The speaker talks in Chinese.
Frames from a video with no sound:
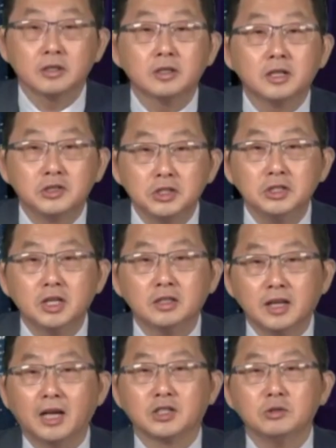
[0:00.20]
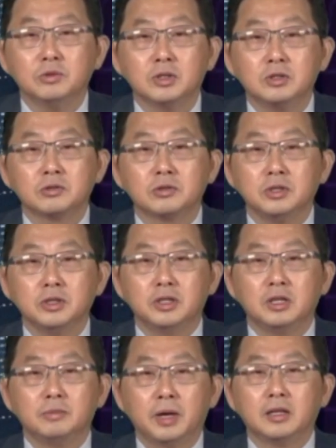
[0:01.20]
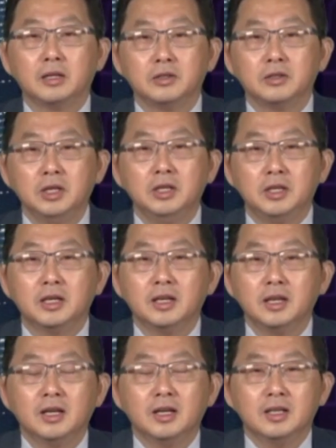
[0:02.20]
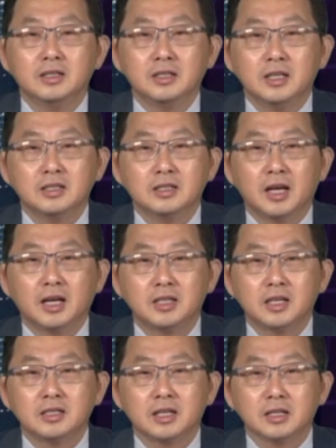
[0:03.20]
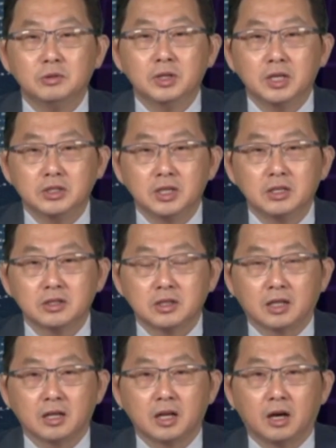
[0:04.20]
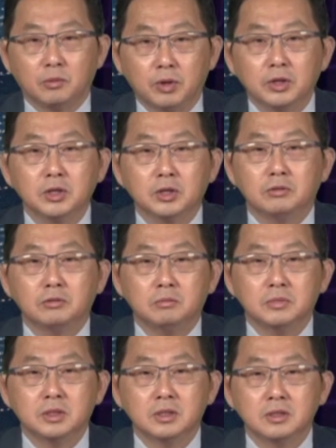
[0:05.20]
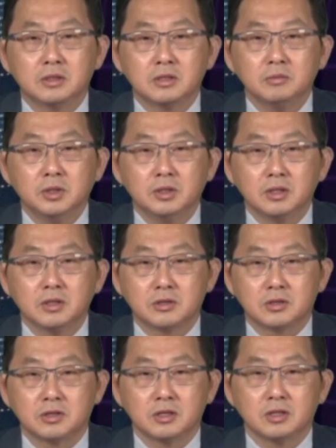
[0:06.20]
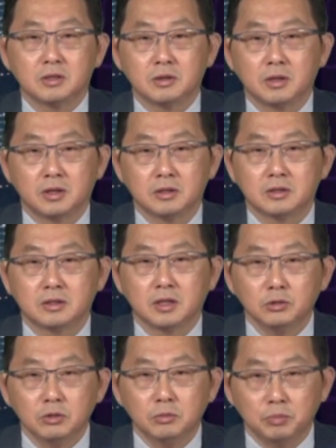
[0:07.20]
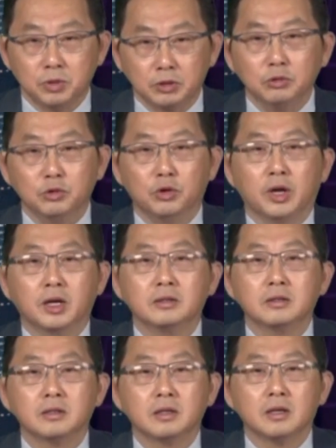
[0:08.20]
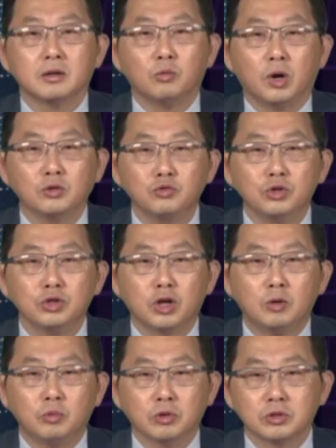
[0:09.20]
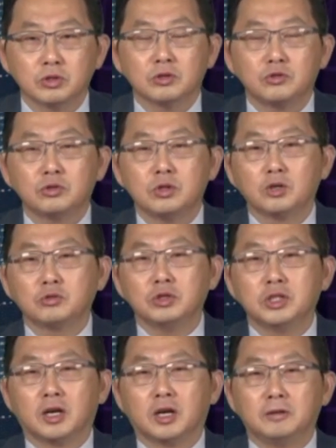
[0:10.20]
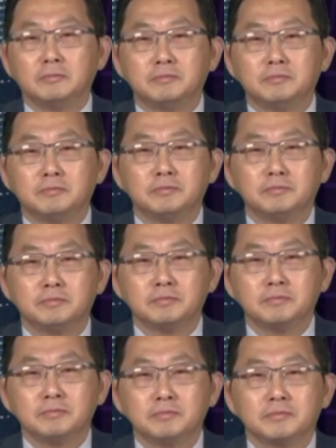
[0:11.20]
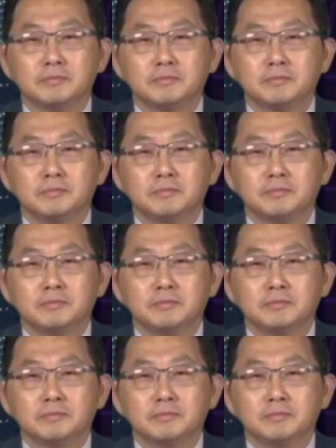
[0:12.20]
日的今天大新闻，又是一个礼拜的第一天。今天在线上跟我连线的是大家的老朋友，我们的知名的时事政论评论员，呃，王军涛博士。军涛兄，你早。哎，赵斌